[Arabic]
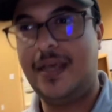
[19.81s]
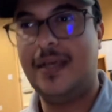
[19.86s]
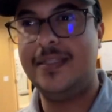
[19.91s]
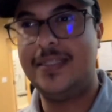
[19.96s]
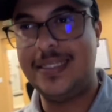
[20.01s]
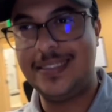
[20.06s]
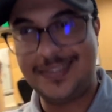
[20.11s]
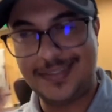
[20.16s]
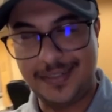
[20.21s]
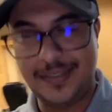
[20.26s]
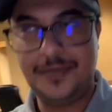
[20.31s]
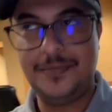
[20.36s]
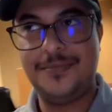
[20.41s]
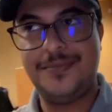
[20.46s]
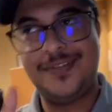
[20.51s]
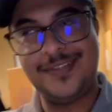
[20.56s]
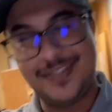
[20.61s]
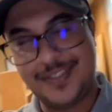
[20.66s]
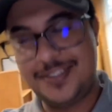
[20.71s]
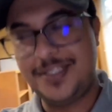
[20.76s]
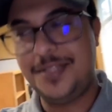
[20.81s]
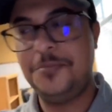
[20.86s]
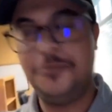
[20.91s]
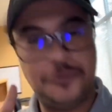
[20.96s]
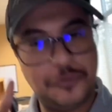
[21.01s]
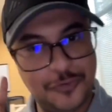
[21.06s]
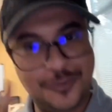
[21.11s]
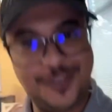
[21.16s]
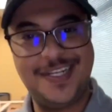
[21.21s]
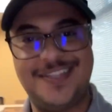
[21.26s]
تسريب تسريب
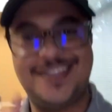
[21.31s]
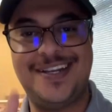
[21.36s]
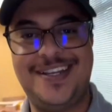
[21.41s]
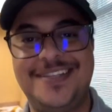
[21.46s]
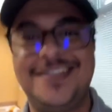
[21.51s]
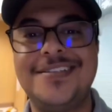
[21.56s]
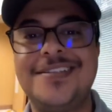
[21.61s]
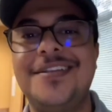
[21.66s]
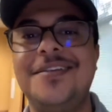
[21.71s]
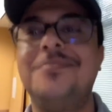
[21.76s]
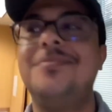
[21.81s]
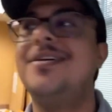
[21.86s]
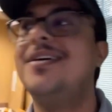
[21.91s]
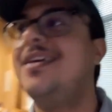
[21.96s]
هو انه طلع تسريب